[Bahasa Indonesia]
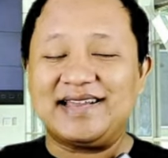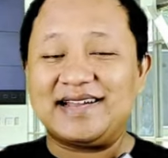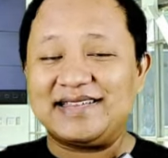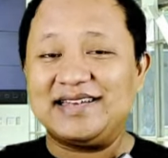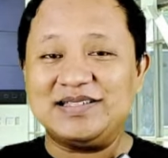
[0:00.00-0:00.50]

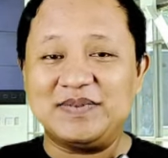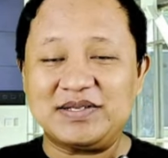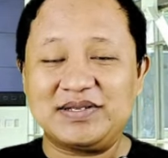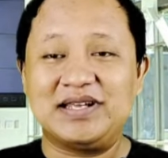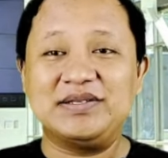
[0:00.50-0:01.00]
Kata-kata Anies
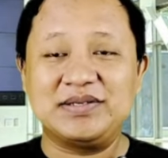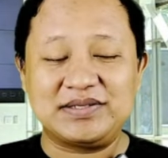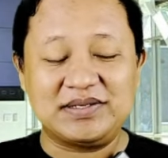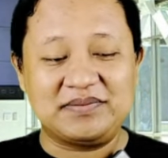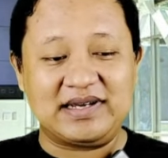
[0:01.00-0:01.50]
Baswedan
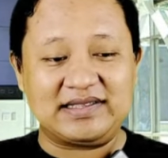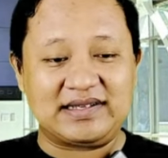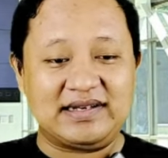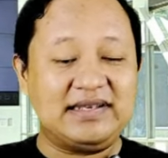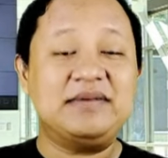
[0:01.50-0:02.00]
justru
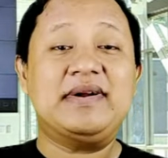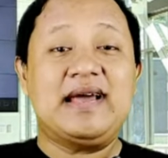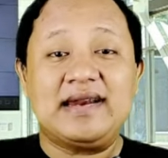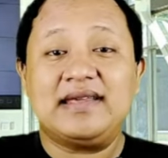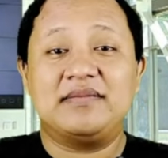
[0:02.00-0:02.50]
mengatakan ini
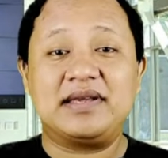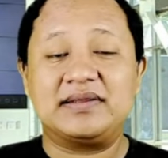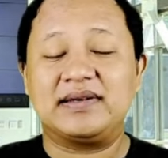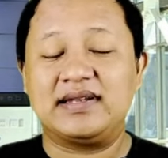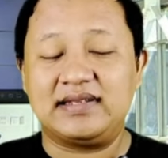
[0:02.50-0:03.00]
menarik
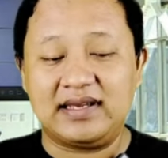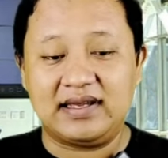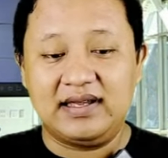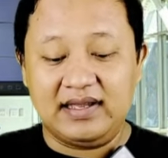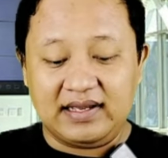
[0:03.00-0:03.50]
begitu kan
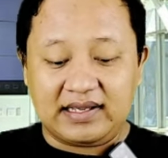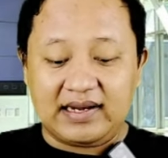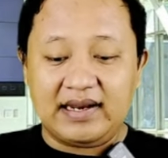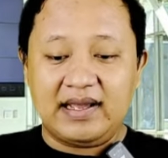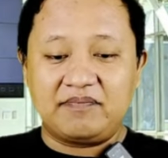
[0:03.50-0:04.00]
ya.
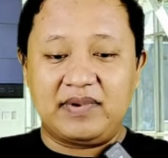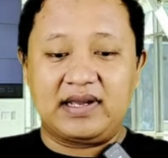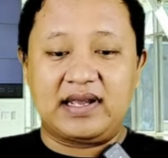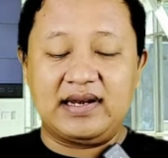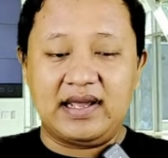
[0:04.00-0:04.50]
Karena
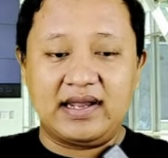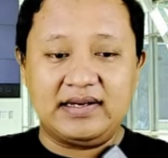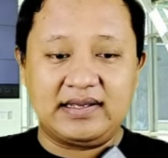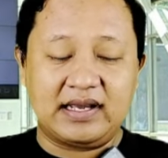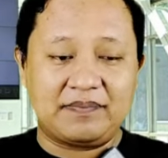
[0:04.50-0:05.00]
apa? Karena
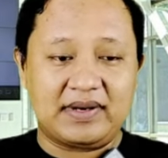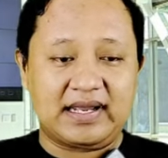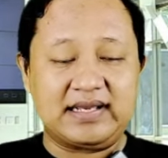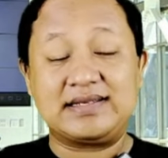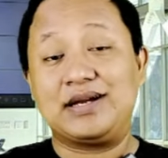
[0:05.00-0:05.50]
Andika
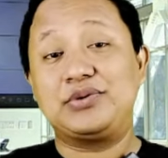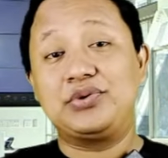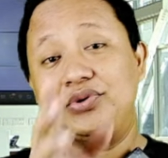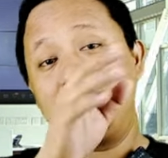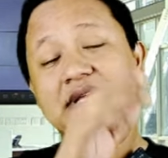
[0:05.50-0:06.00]
Perkasa
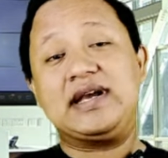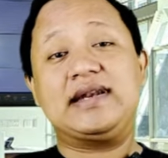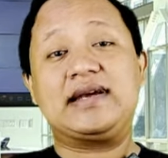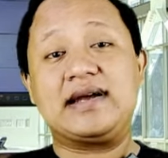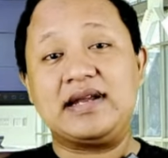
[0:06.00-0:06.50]
dulu
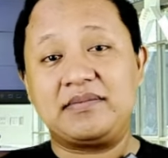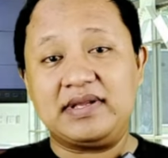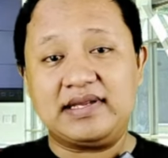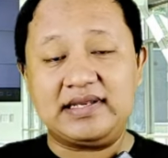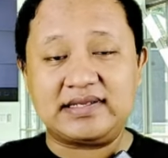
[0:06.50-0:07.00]
digadang-gadang
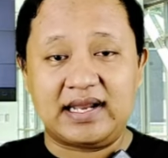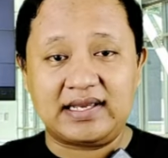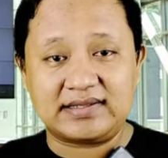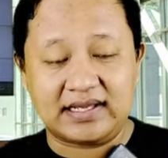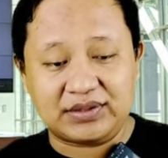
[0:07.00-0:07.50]
menjadi
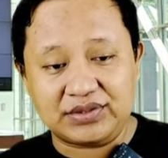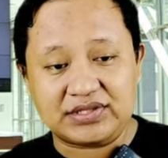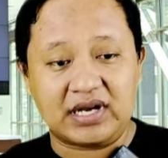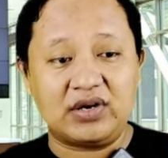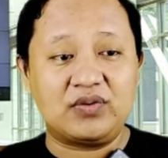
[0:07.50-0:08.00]
salah satu
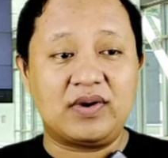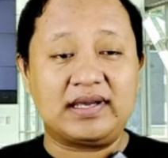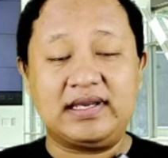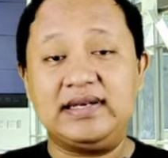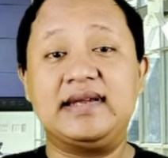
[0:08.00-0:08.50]
calon
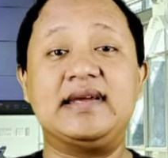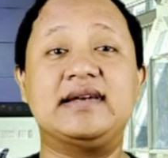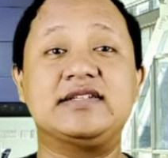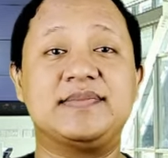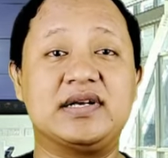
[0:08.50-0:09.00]
wakil dari
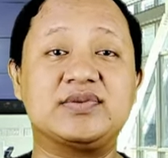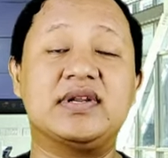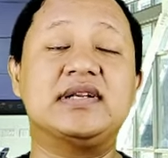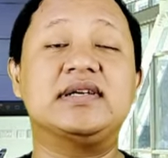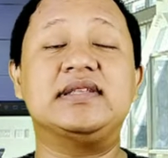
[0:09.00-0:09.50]
Anies
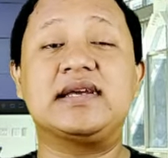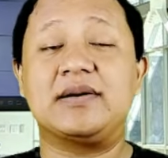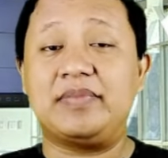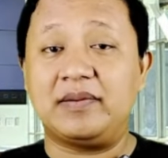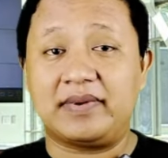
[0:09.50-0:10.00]
Baswedan
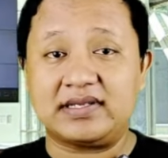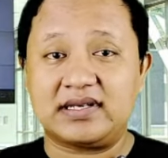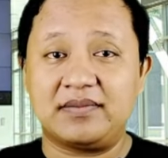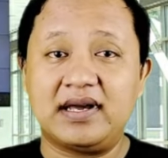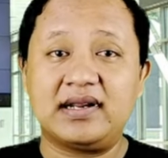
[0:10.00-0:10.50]
ketika
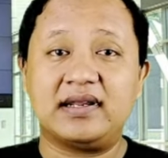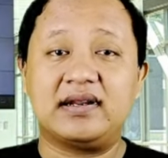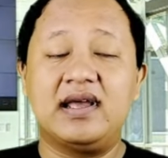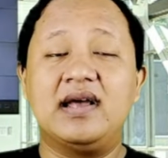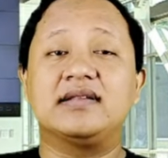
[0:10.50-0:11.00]
Pilpres kemarin.
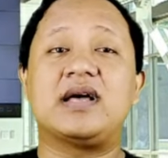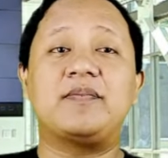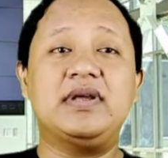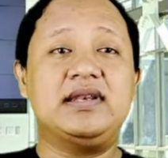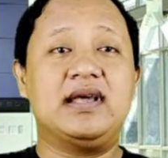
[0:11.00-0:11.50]

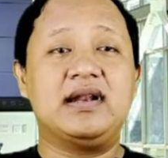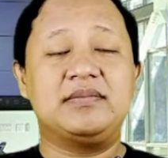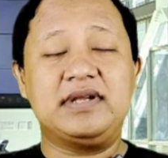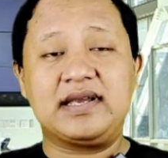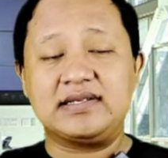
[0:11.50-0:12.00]
Tapi
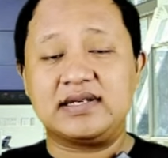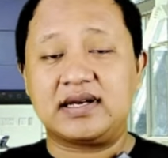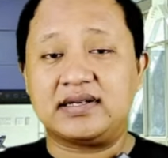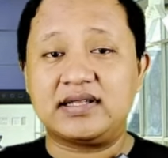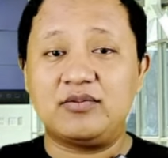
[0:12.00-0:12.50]
dalam DKI
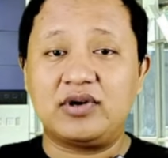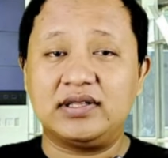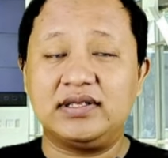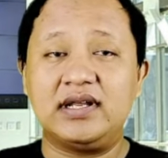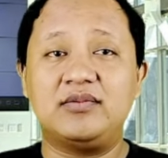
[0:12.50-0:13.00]
Jakarta
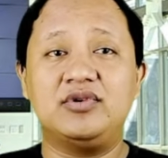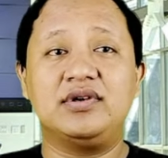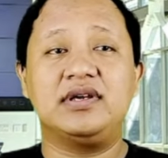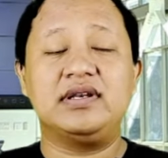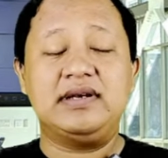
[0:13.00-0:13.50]
bukan tidak
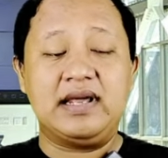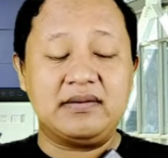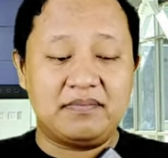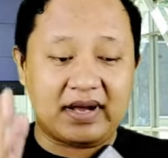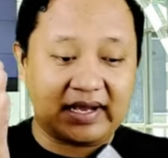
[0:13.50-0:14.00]
mungkin
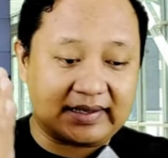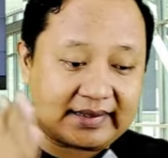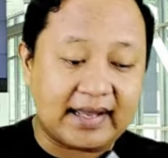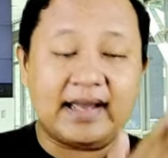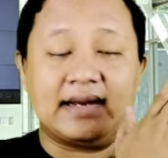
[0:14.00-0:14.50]
dan
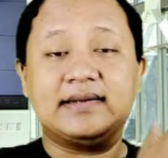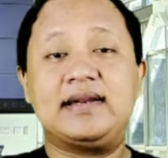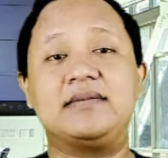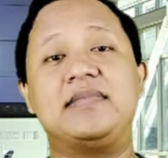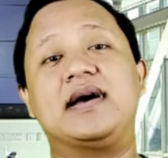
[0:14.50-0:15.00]
bahkan
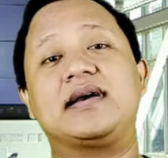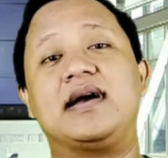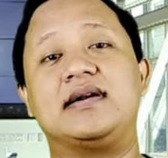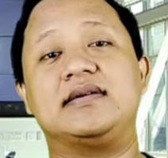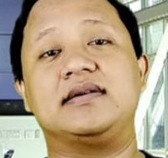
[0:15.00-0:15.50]
dan
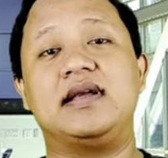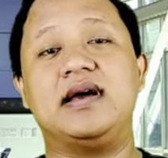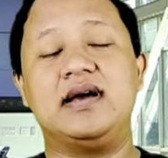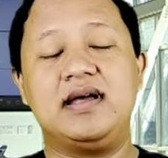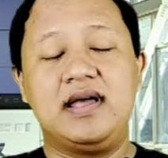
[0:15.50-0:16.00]
bahkan
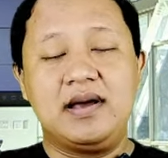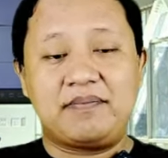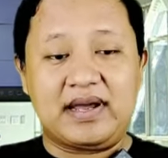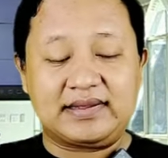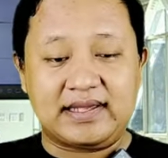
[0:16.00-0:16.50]
ya
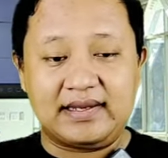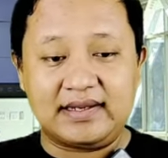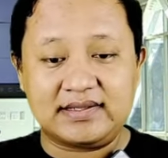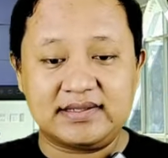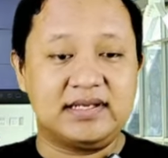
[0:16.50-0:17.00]
Partai
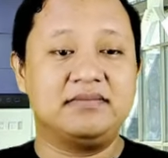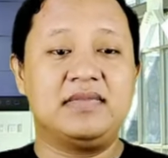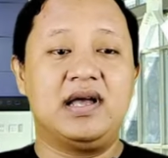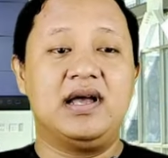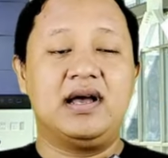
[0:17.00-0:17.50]
Nasdem
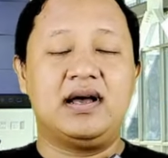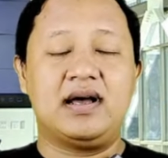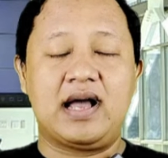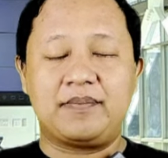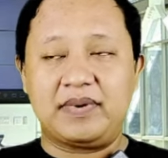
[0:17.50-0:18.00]

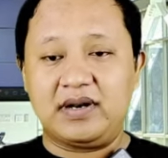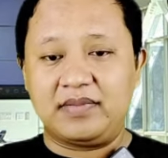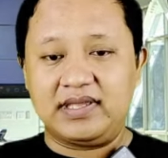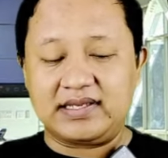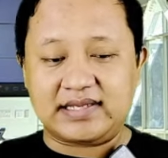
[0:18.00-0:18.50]
uh, apa
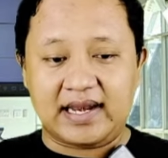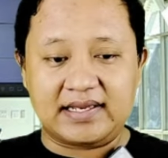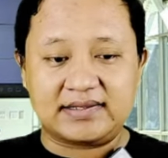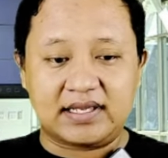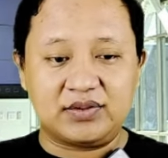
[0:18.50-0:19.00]
namanya
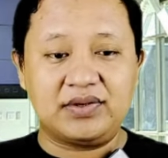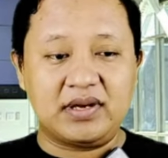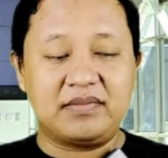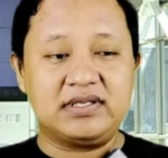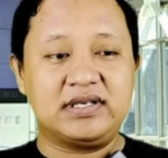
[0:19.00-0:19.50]
salah satu
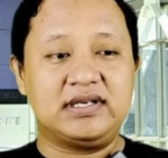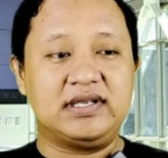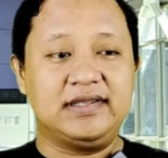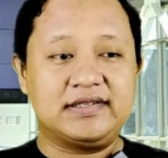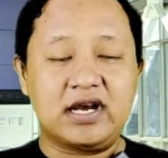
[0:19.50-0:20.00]
yang
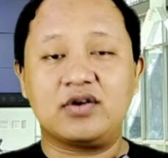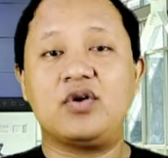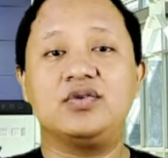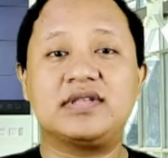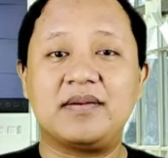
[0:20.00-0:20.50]
menjadi
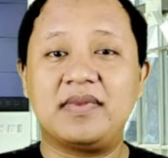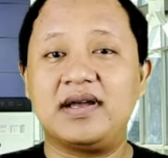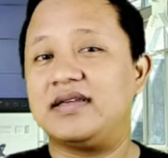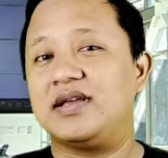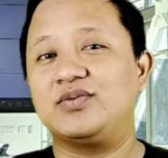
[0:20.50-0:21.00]
jago
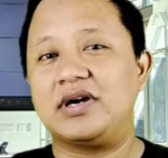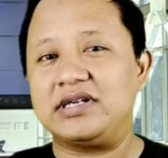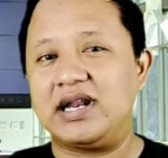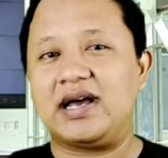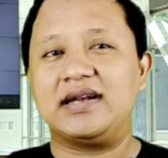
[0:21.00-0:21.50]
utama yaitu
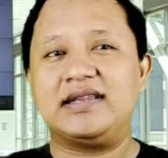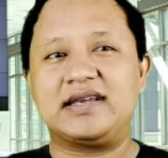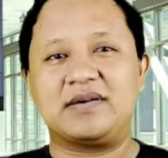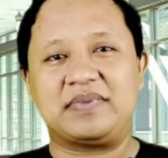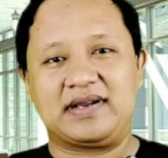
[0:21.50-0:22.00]
adalah
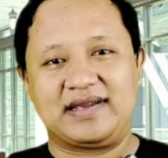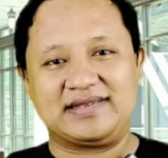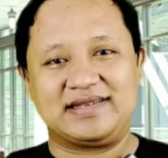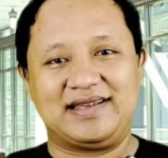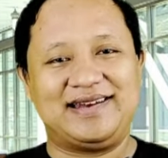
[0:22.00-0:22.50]
Andika
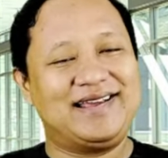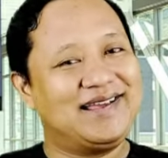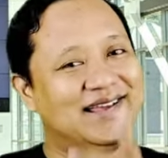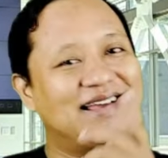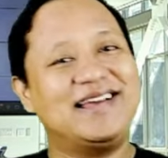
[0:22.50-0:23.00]
Perkasa.
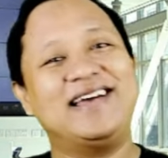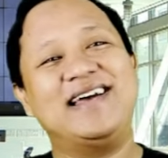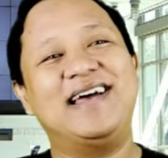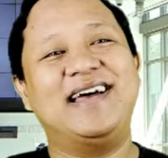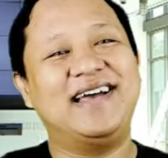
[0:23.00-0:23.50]
Nah,